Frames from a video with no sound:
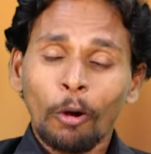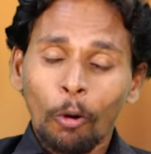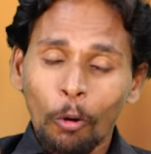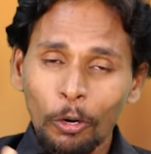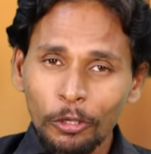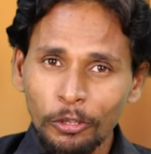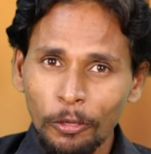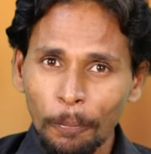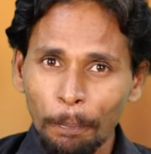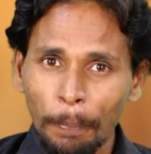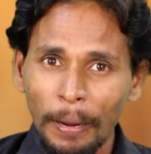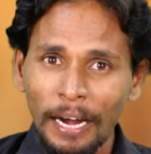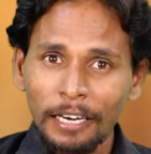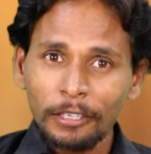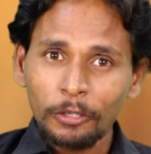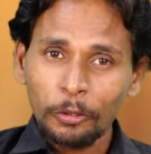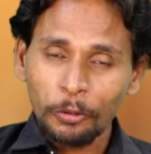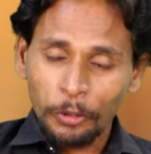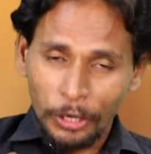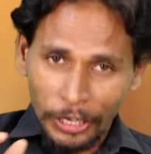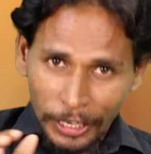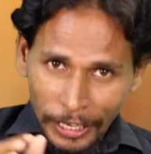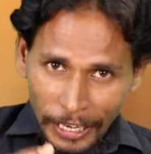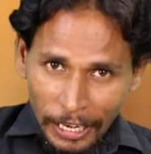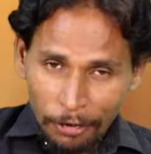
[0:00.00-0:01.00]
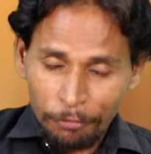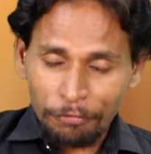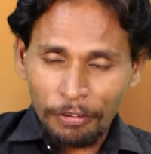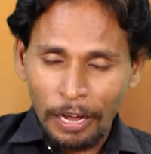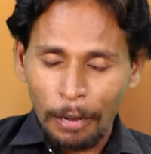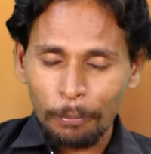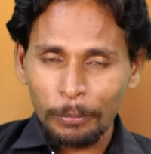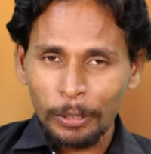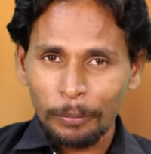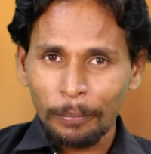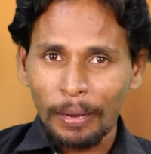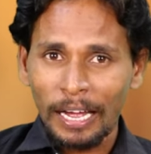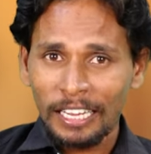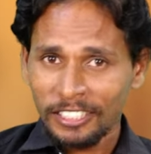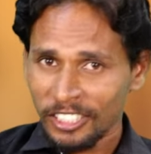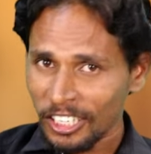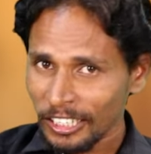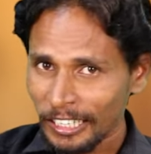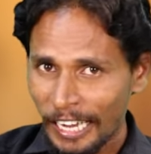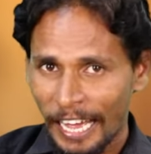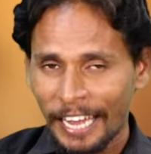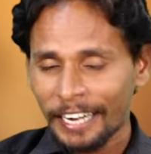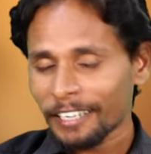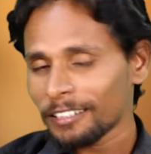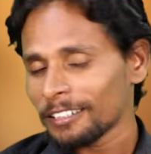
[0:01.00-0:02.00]
और तो पाटू ये फैमिली माँ अज
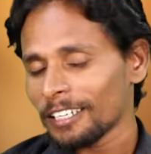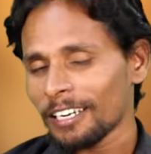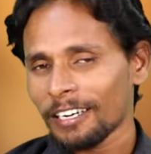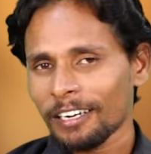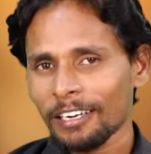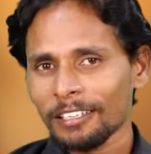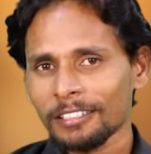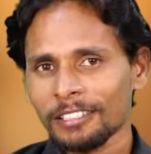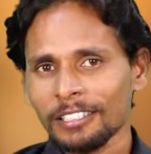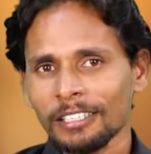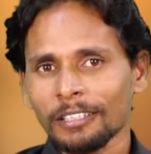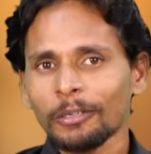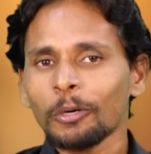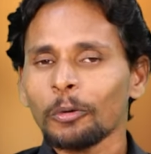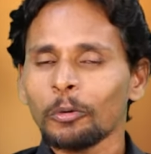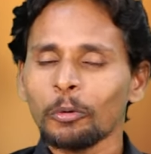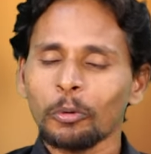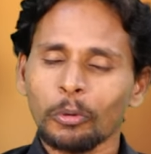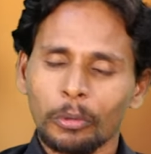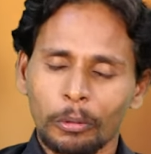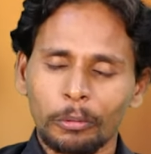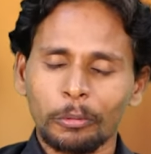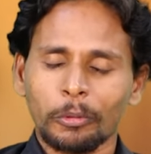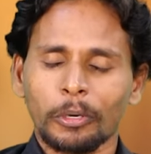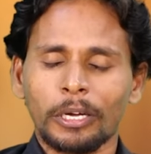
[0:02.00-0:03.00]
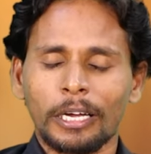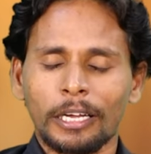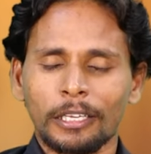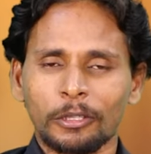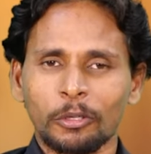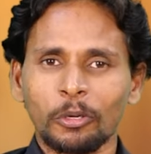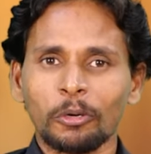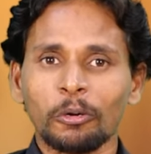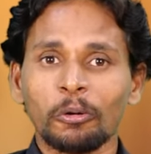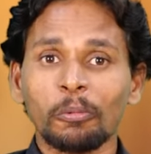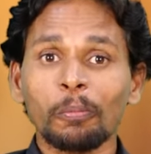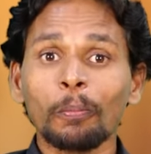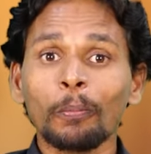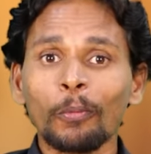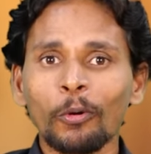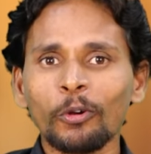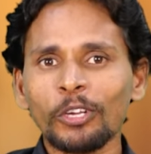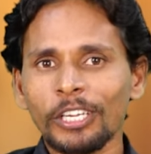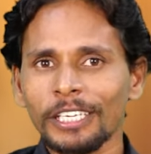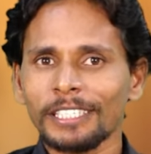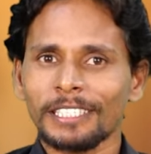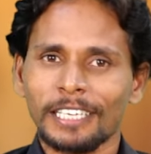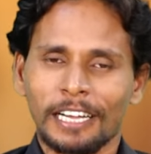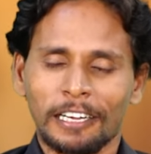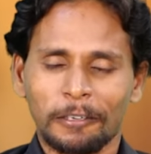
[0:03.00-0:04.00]
कैरेक्टर रच है वो खून गए तो
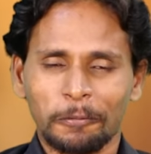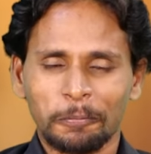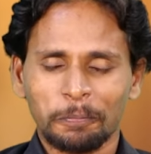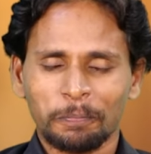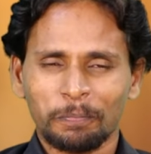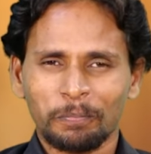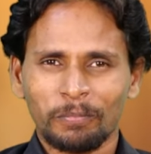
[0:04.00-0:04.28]
मुंगी सा